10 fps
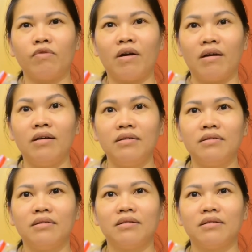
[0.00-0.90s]
một phần lớn,
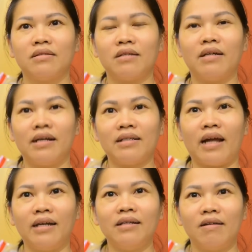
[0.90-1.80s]
từ hải
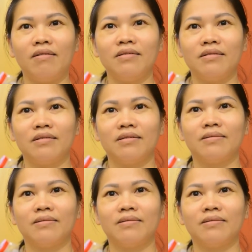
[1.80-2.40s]
sản ở đó.